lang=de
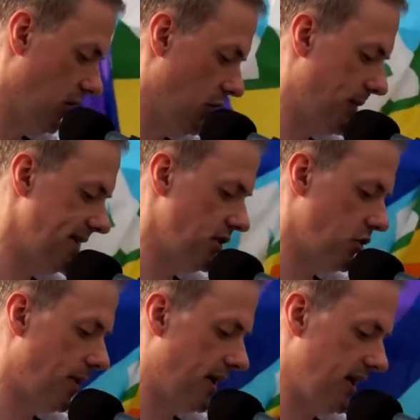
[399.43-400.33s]
und man sich
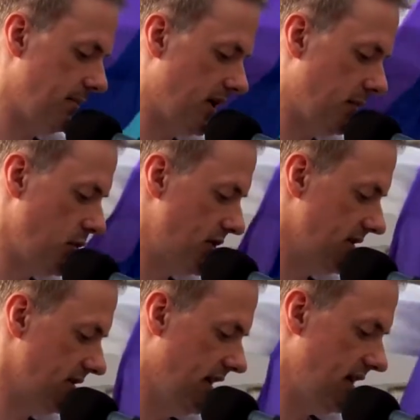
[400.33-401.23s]
schon bereit machen
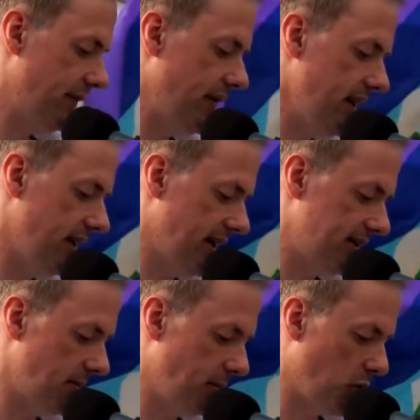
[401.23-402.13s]
müsse, die
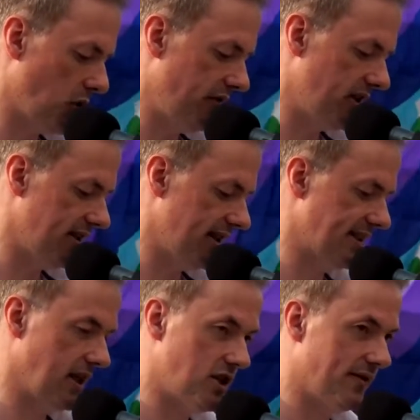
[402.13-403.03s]
fehlgeleiteten Bürger wieder in die
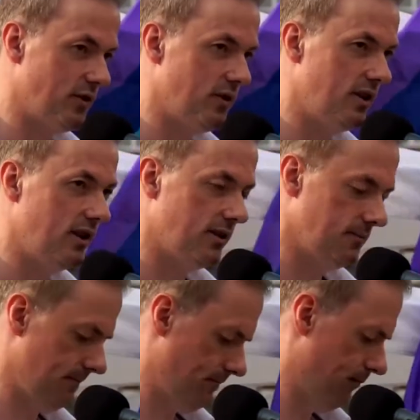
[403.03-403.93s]
Gesellschaft zu
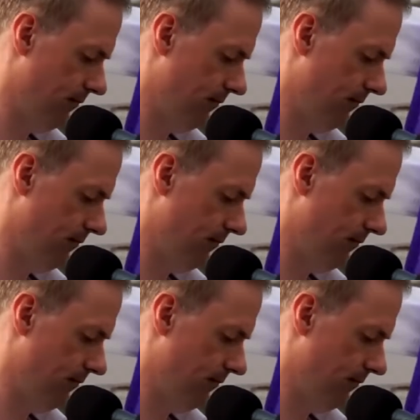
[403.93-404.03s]
integrieren?